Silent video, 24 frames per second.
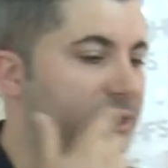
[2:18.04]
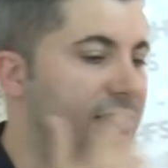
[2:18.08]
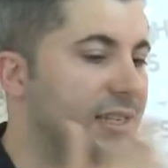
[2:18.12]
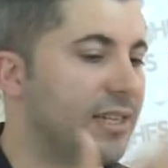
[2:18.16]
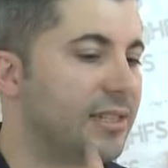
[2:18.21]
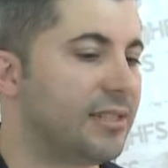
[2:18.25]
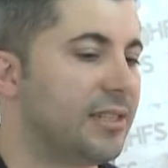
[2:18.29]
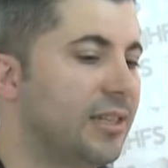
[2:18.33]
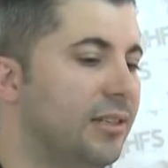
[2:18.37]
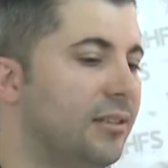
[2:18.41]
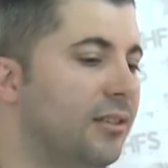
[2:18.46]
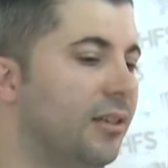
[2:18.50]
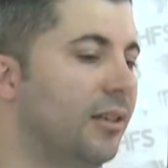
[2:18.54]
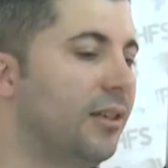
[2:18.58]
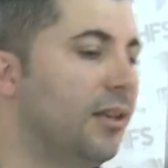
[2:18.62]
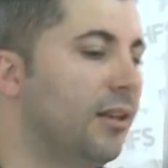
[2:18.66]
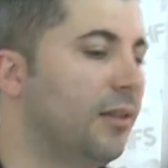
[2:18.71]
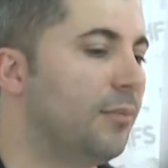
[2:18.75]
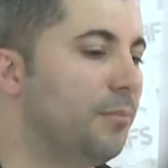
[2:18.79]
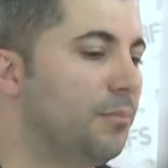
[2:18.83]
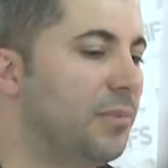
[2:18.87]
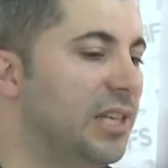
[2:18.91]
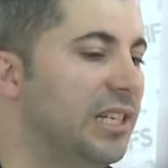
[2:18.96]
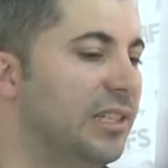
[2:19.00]
zaten
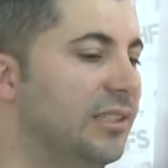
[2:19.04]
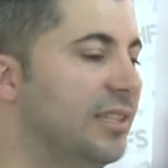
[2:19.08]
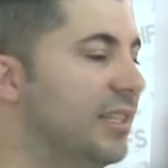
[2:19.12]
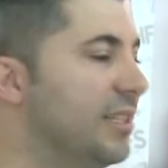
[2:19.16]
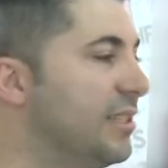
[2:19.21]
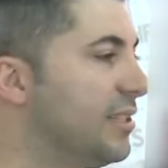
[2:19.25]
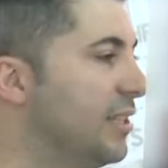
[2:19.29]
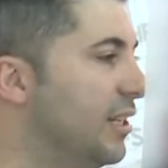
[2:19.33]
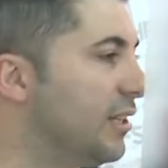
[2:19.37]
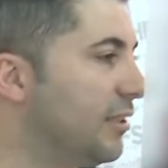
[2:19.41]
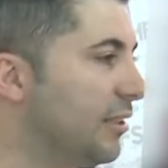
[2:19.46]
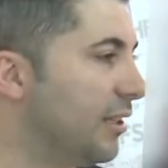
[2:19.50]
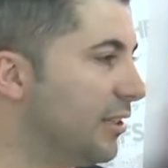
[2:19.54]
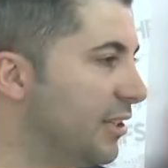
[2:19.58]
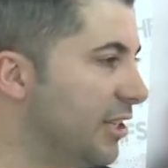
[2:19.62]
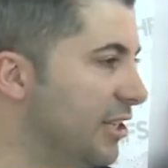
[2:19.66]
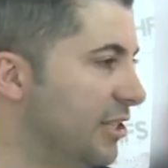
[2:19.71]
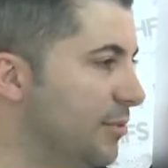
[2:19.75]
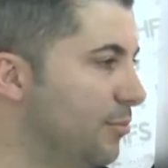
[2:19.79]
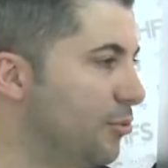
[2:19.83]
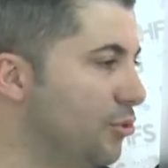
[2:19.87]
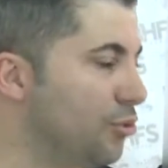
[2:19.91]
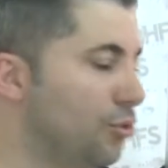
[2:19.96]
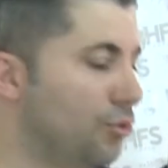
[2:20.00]
belli testlerden
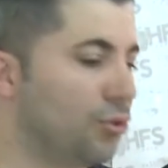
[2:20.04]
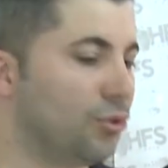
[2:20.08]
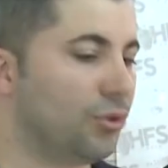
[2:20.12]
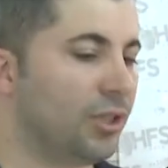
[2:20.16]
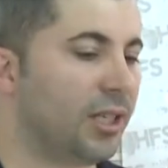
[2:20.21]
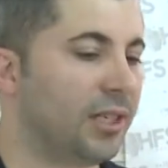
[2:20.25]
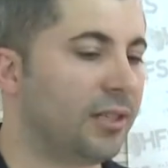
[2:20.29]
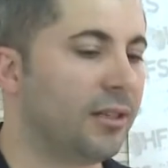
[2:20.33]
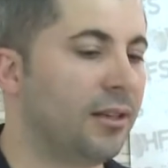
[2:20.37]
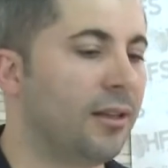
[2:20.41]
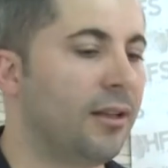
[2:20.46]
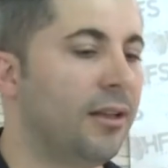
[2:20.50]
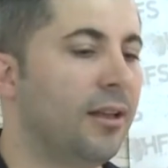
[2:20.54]
geçmiş ürünler.